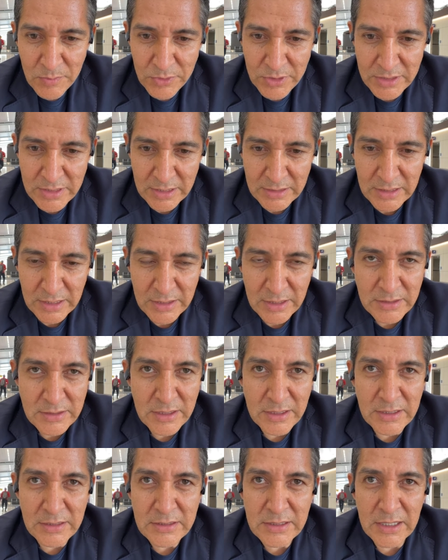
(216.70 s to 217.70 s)
voy a tratar de
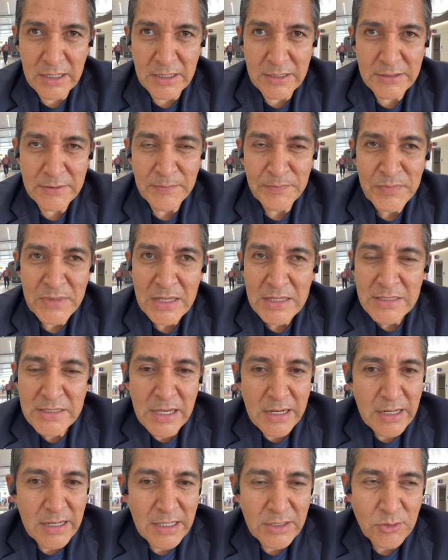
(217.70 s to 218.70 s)
hacer estas
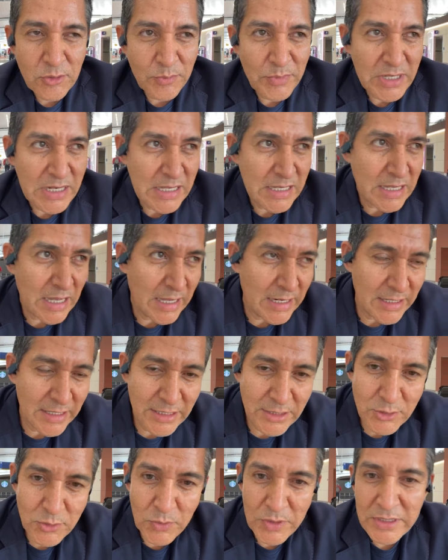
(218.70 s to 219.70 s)
charlas
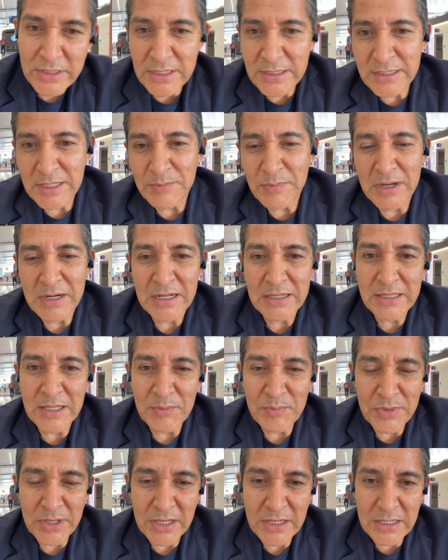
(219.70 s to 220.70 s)
dominicales o entre semana
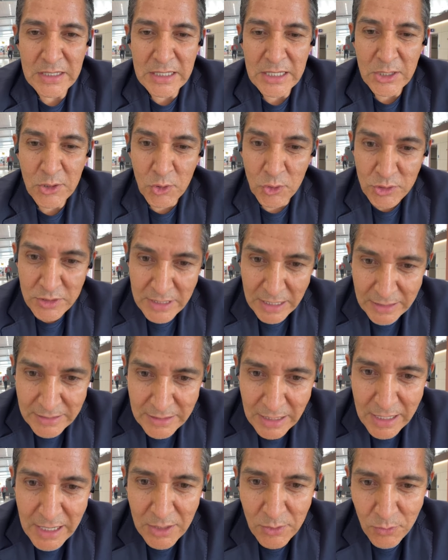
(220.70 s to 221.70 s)
también y
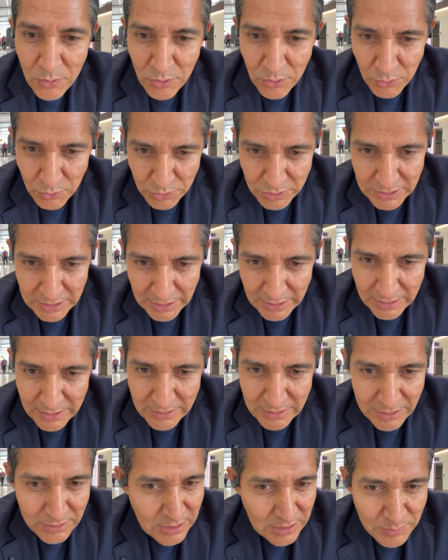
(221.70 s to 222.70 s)
contactar a alguno de
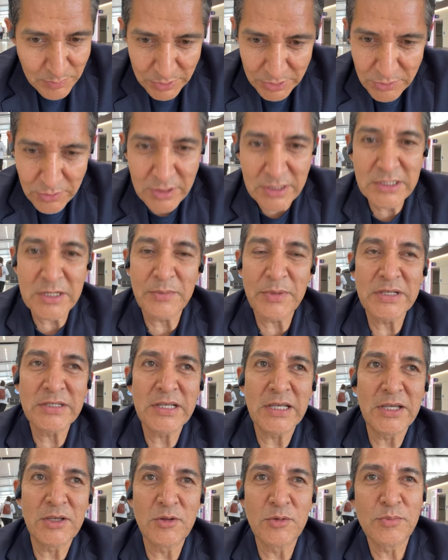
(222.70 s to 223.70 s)
ustedes, de esas personas que me
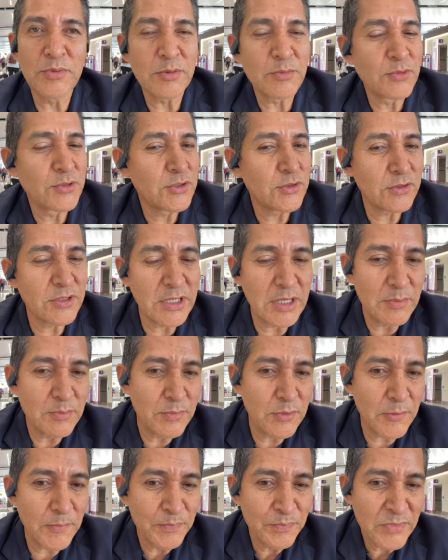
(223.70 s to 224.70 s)
han seguido por mucho
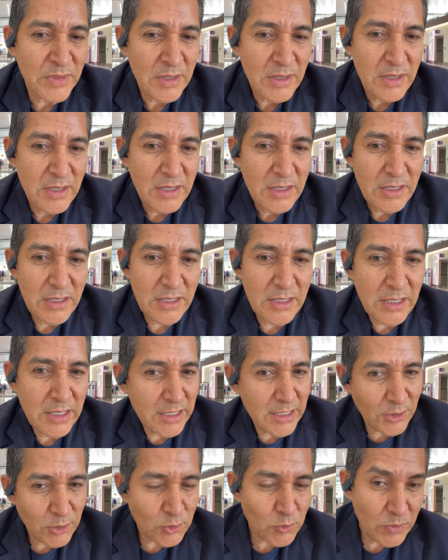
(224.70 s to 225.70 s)
tiempo.
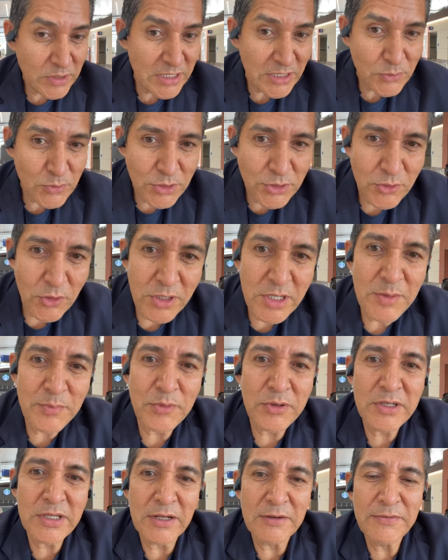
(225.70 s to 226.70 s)
Y, que nos cuente su
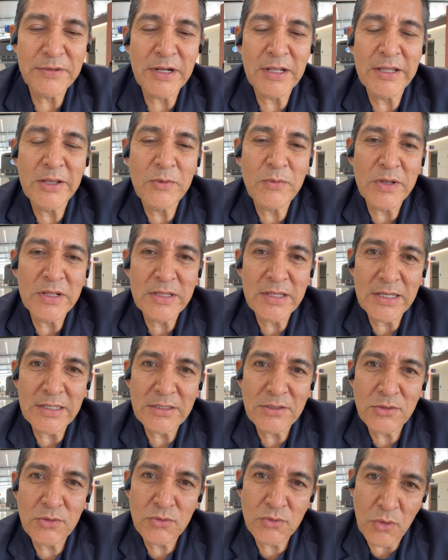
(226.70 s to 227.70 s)
historia, porque al final de
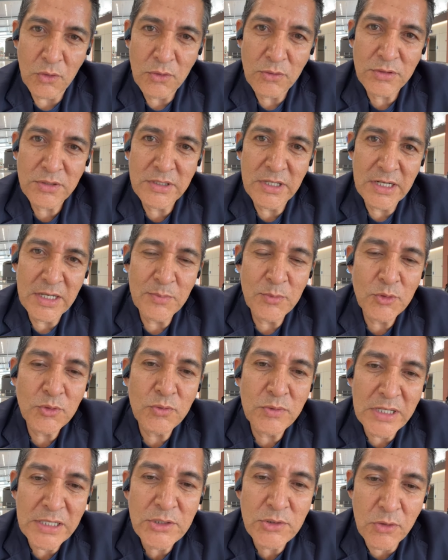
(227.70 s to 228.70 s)
cuentas todos
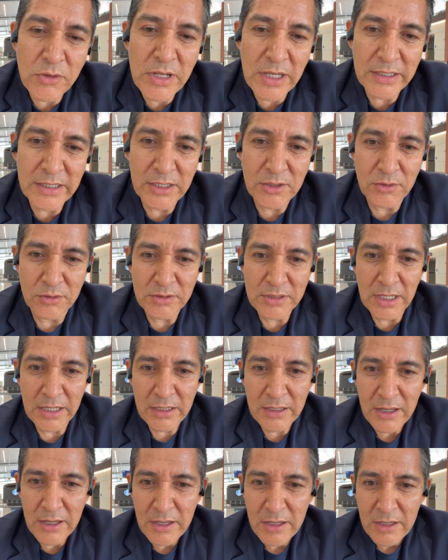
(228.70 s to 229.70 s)
tenemos una historia que contar.